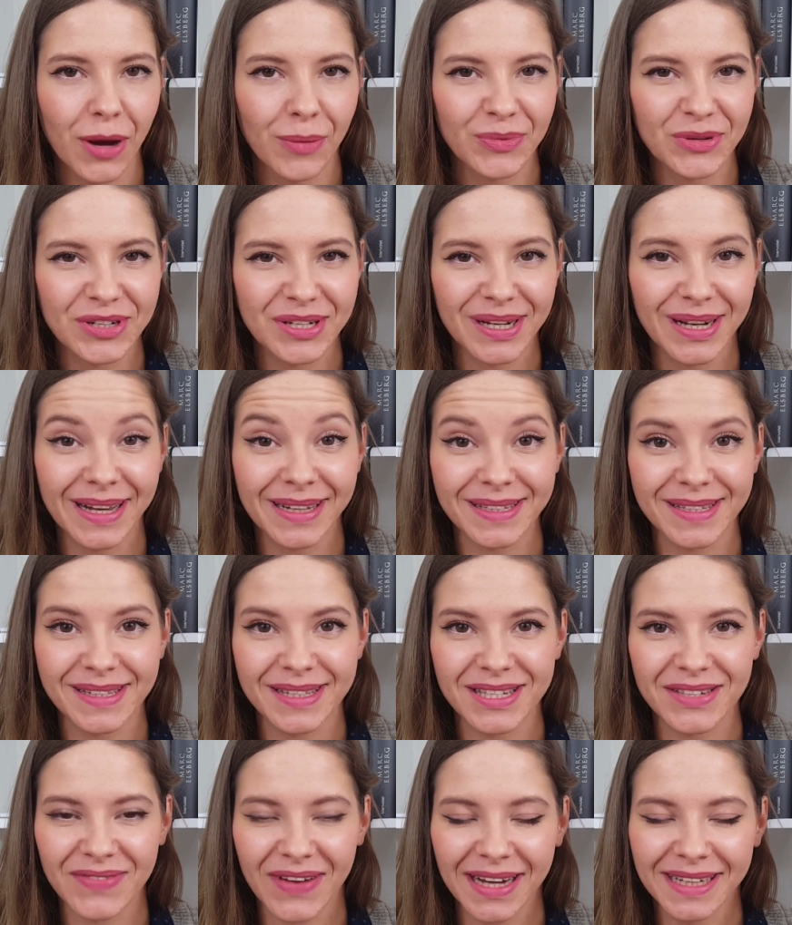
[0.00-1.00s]
habe ich die
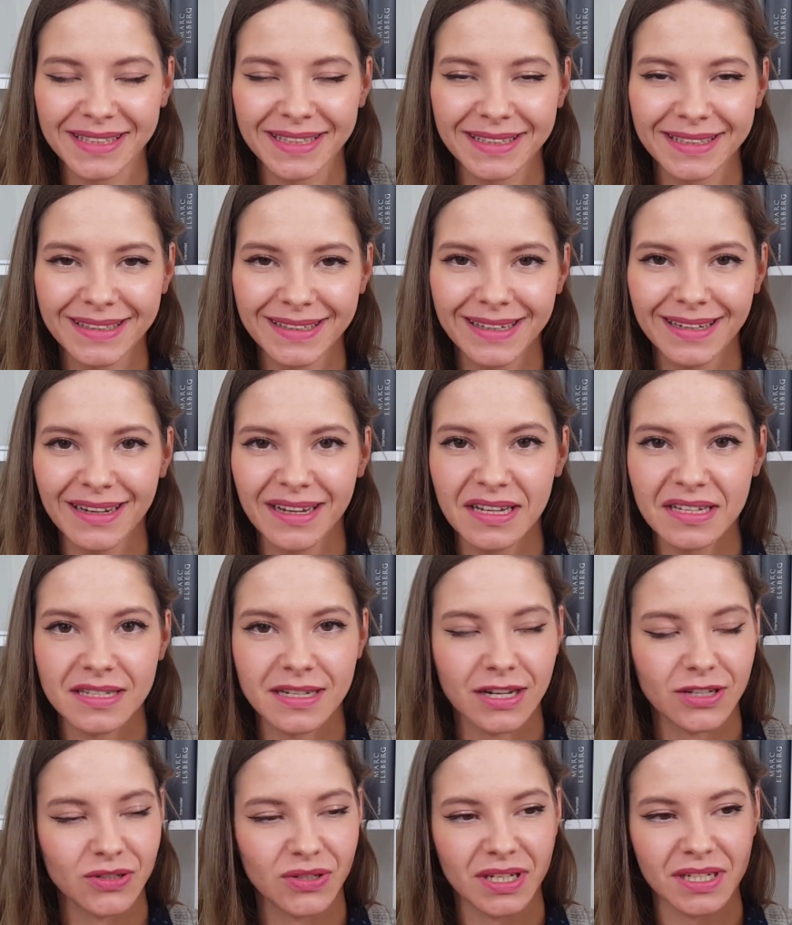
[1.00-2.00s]
letzten zwei Drittel gelesen,
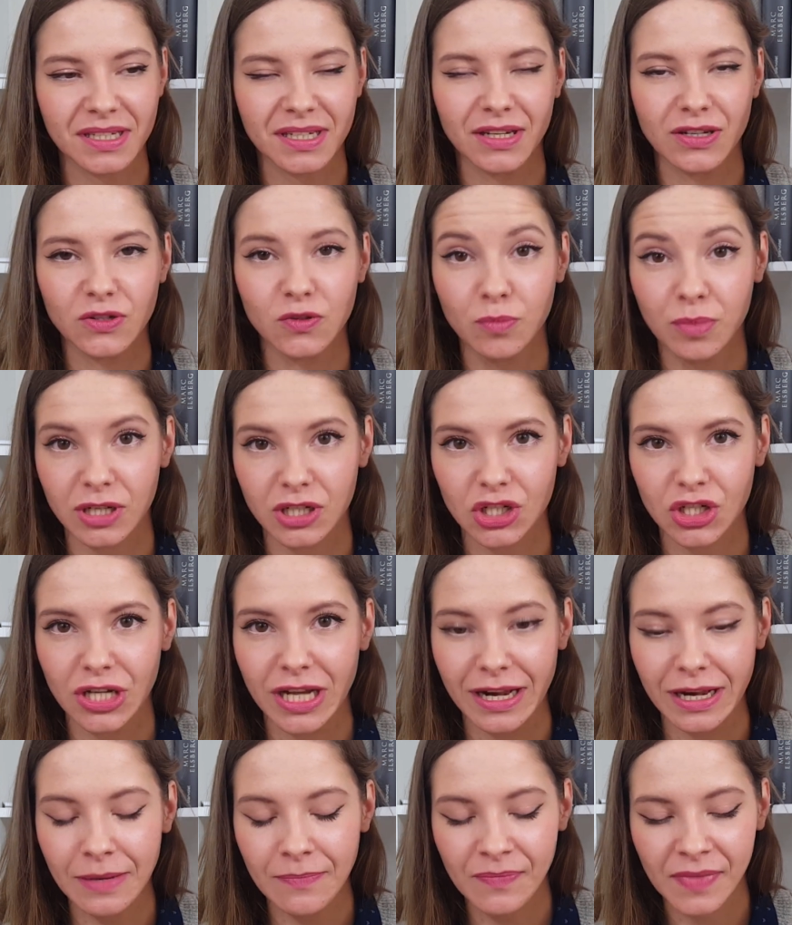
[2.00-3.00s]
also das ging super
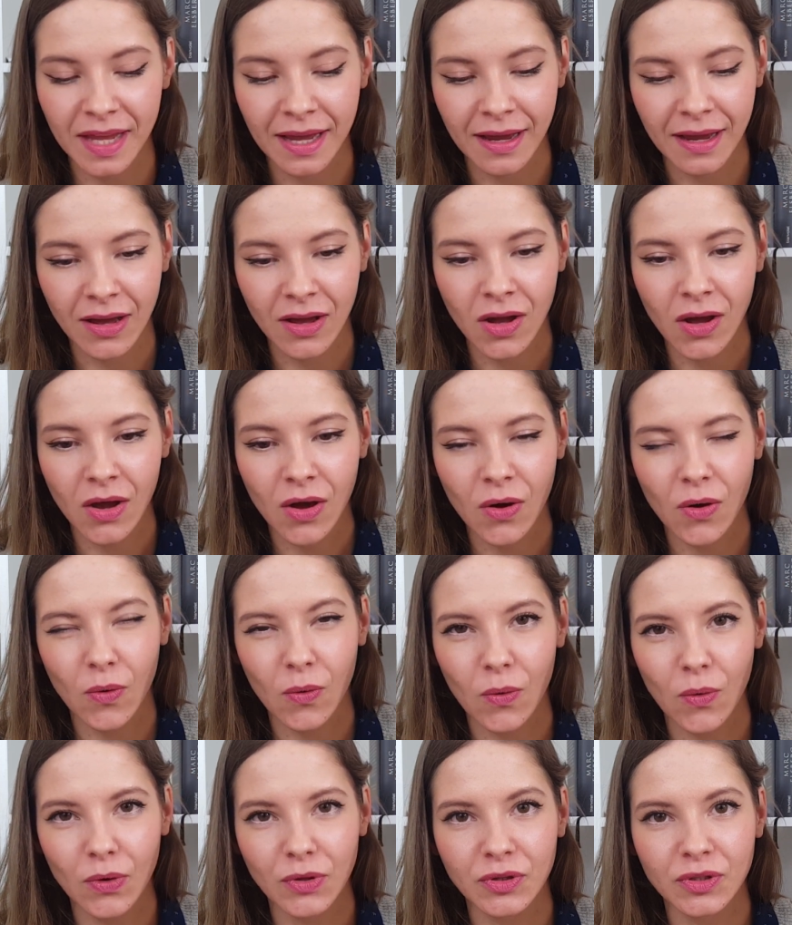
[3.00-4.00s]
schnell.
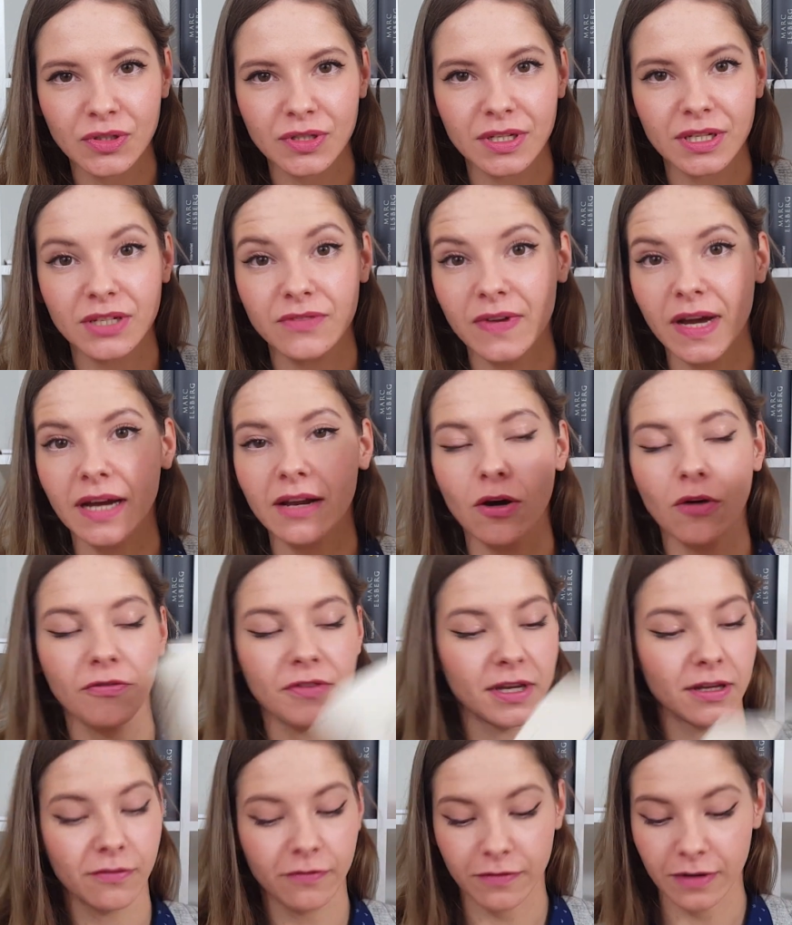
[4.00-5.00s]
Und ich werde
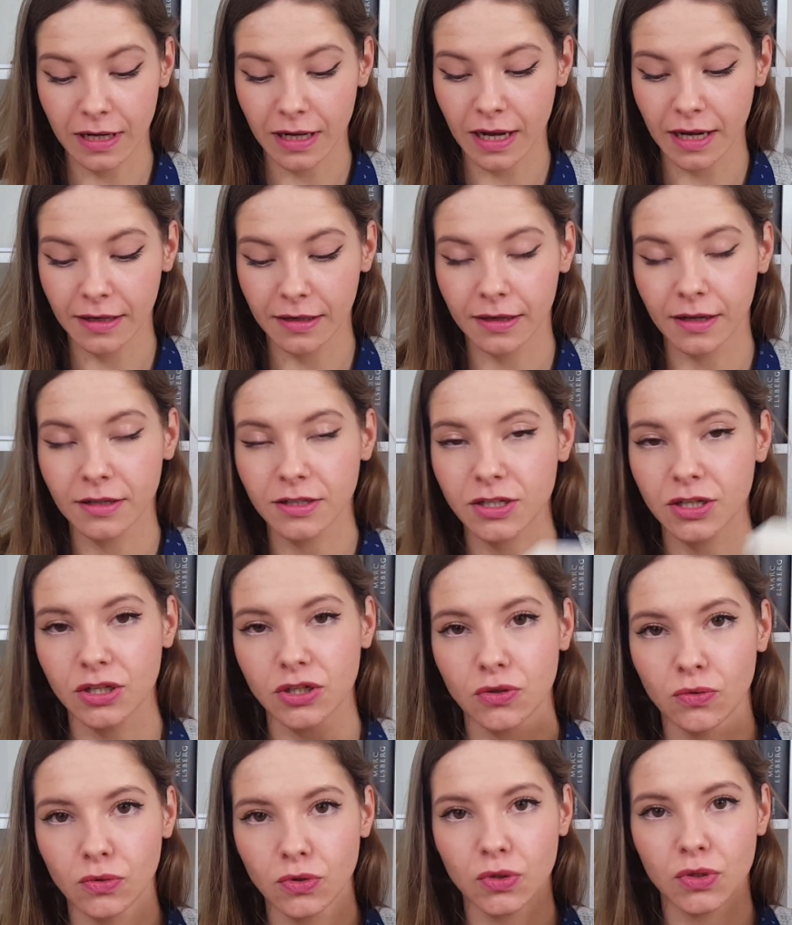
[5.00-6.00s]
auf jeden Fall eine
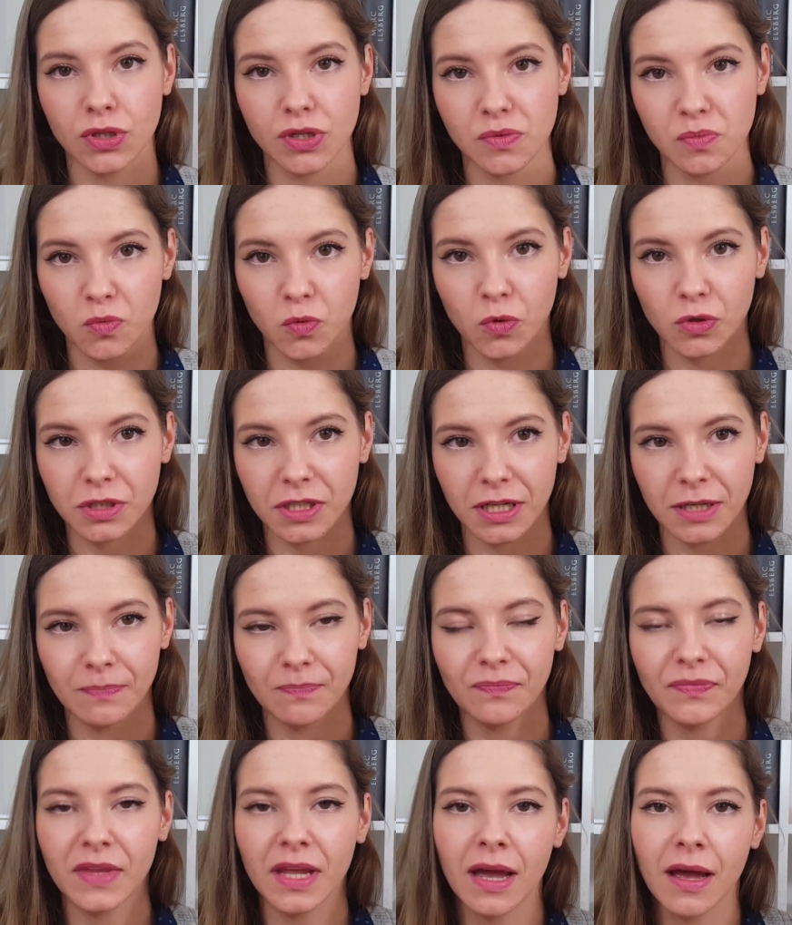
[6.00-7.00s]
Rezension zu diesem Buch drehen.
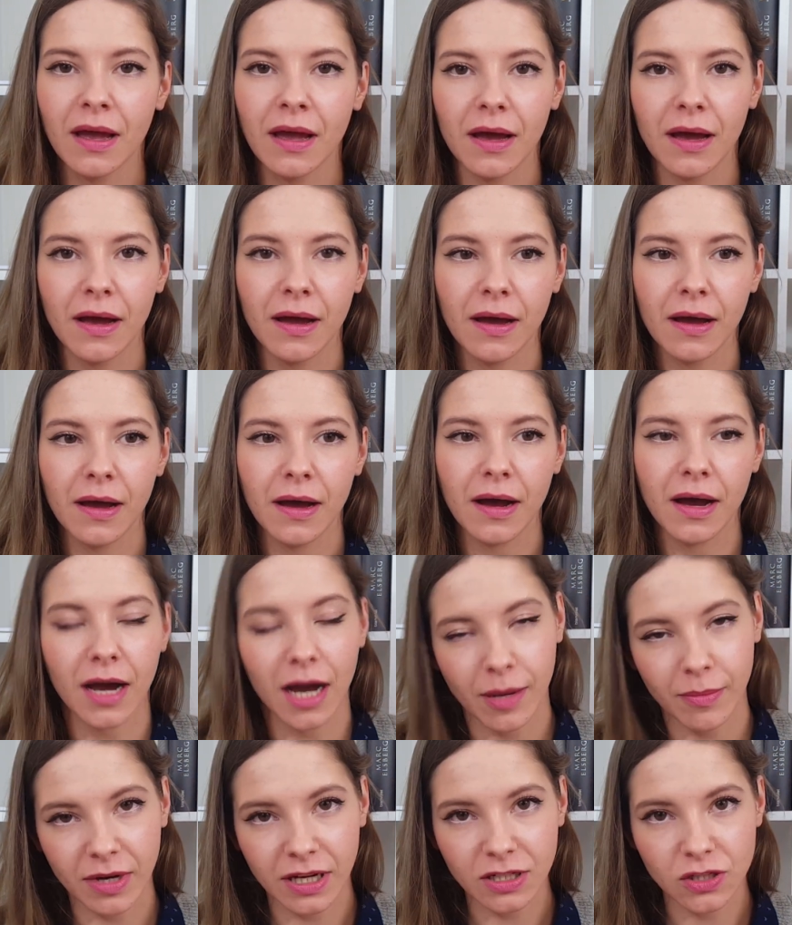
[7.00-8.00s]

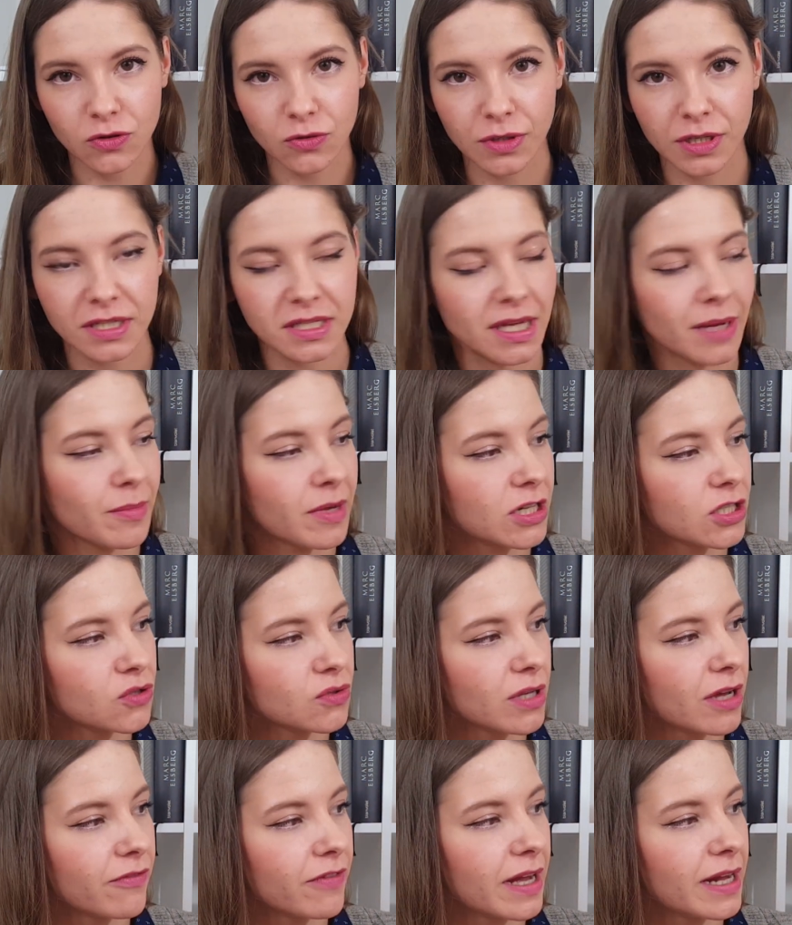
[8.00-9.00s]
Aber zunächst einmal
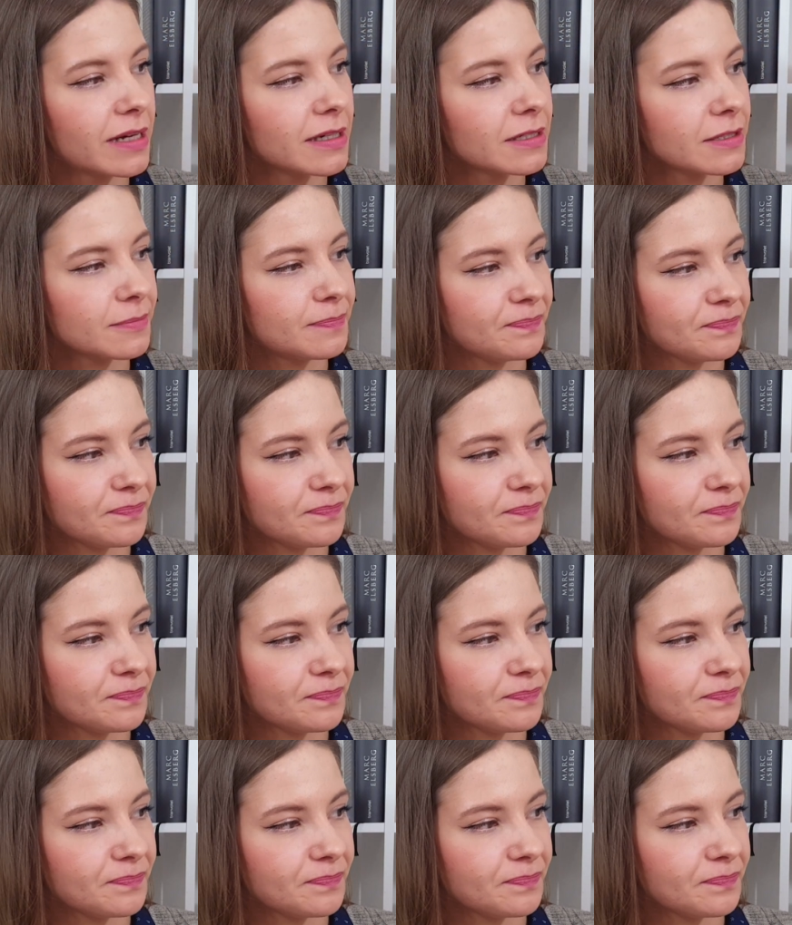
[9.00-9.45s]
zu der Welt,